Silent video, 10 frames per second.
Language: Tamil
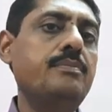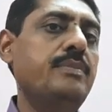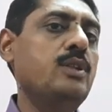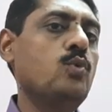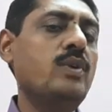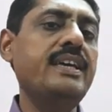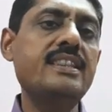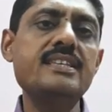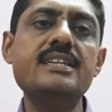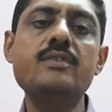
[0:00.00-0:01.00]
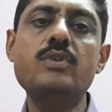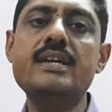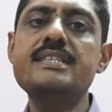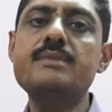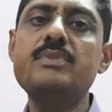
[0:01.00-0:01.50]
மெதுவாக எந்த சைடு ஃபார்
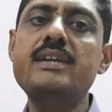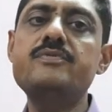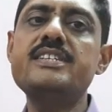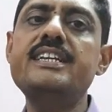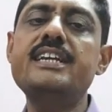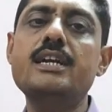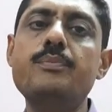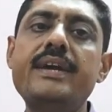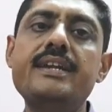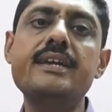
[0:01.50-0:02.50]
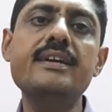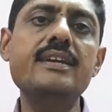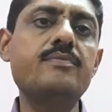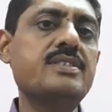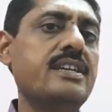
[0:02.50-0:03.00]
எக்ஸாம்பிள் லெஃப்ட் சைடு எனக்கு பெயின் இருக்குது
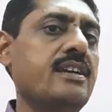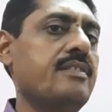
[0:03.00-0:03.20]
எடுத்துகிட்டு லெஃப்ட் சைடு